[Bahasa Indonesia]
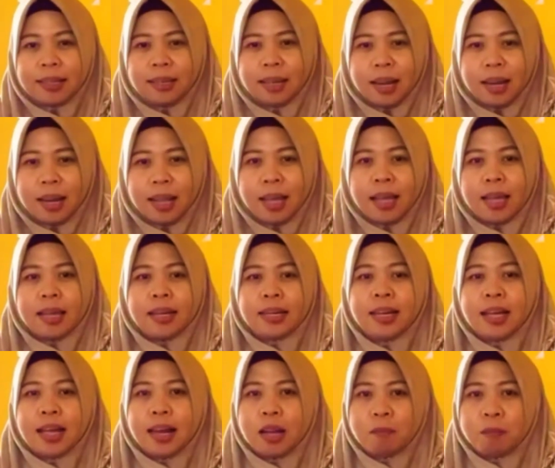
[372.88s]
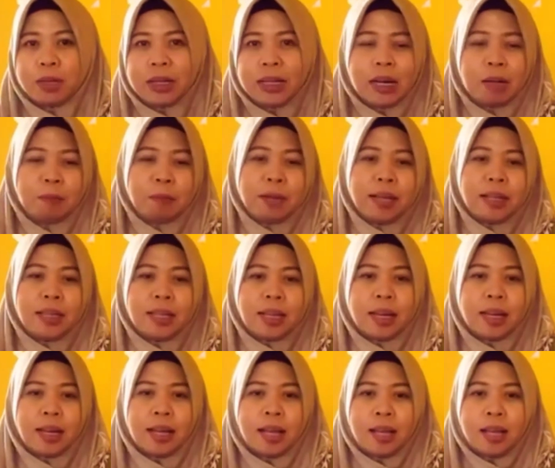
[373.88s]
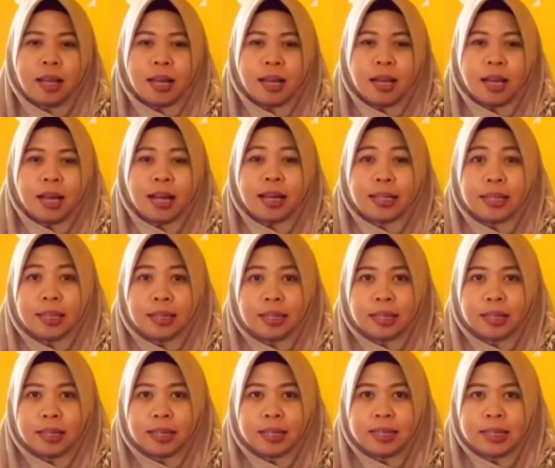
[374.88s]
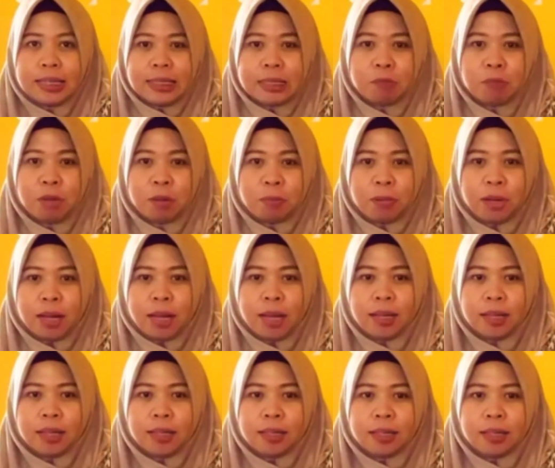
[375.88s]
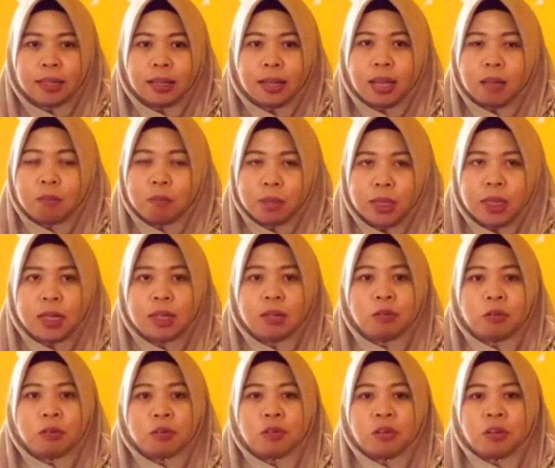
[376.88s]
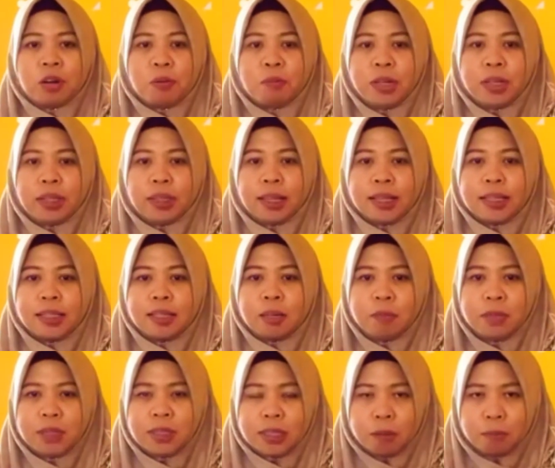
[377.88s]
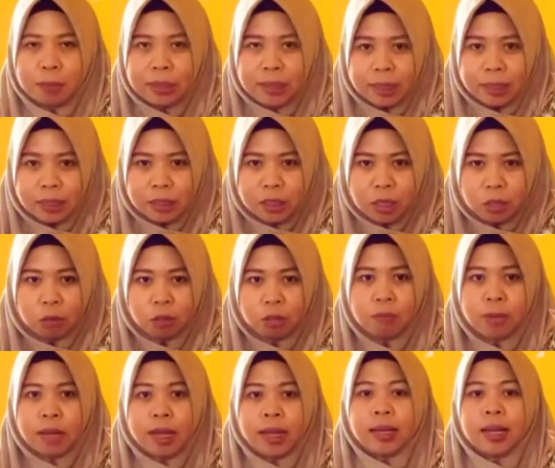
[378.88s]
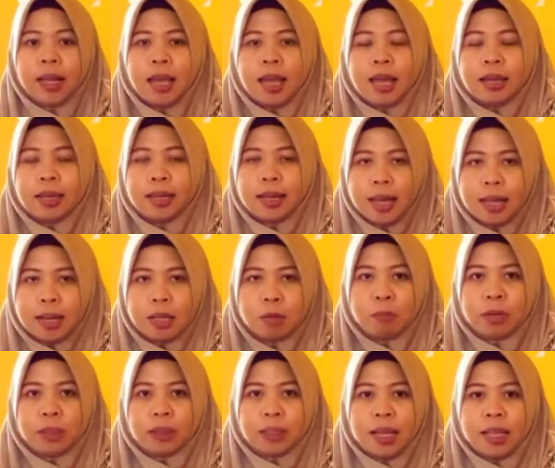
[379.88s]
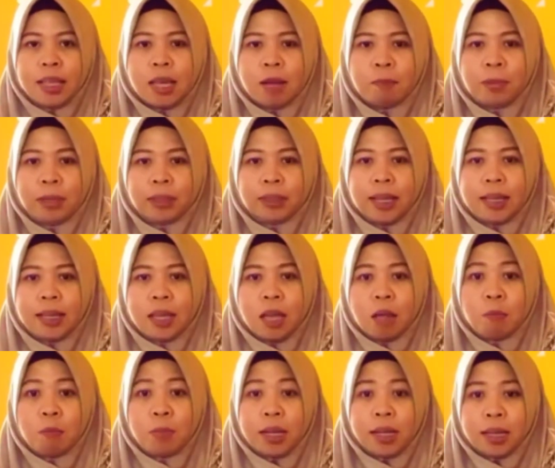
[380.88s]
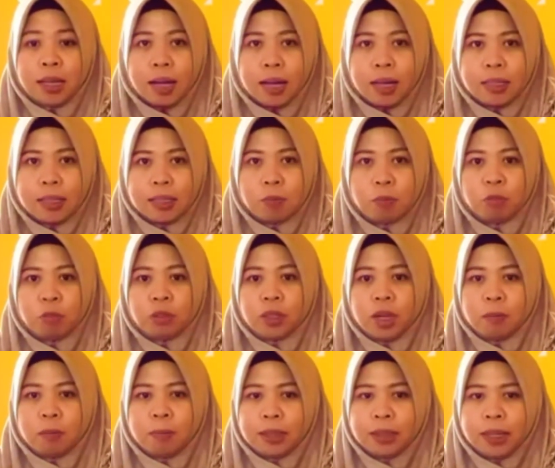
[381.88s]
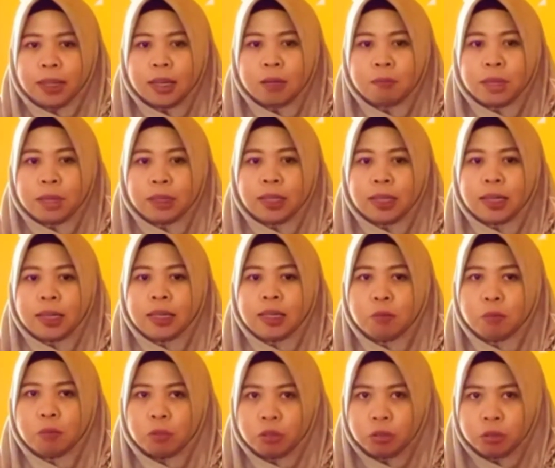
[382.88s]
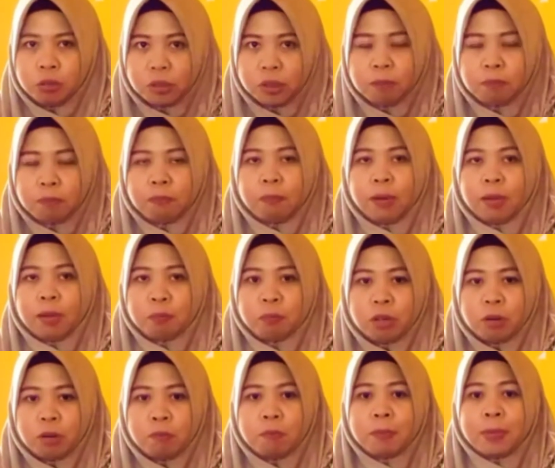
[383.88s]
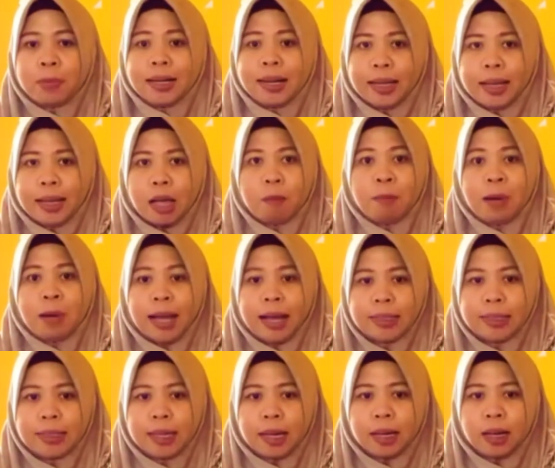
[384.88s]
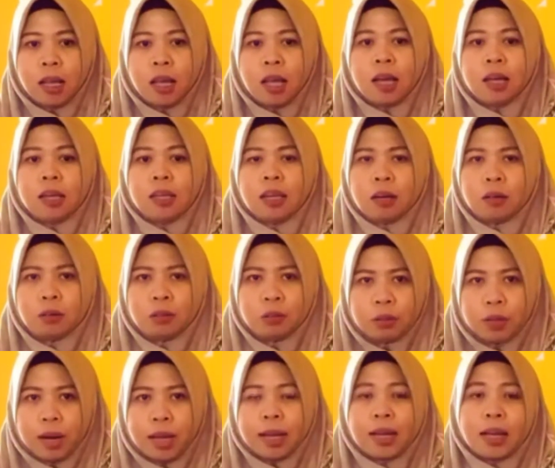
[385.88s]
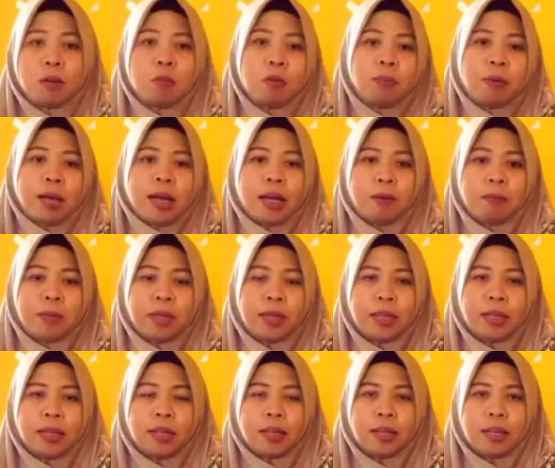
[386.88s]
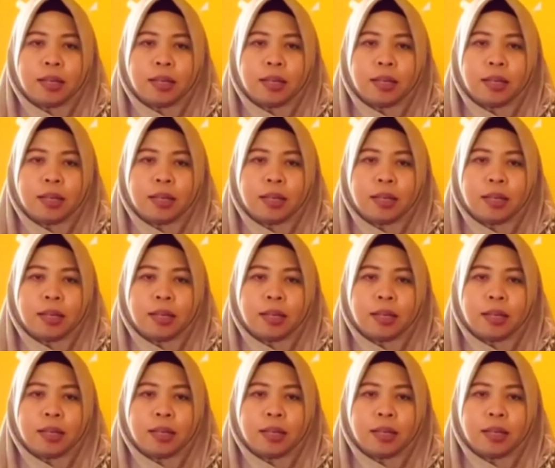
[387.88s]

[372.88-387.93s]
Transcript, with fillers: kendala dalam menerapkannya. Hal ini disebabkan kami didukung komunitas yang bisa memberi jawaban dari pertanyaan-pertanyaan mereka seputar materi-materi di modul platform Merdeka Mengajar yang kurang kami pahami.